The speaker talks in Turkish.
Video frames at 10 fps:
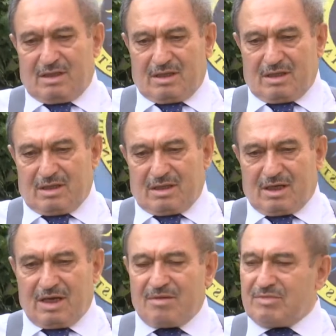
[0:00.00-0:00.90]
e,
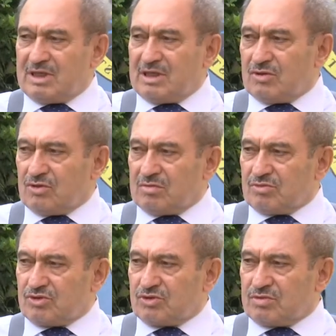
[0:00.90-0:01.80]
A milli olmuş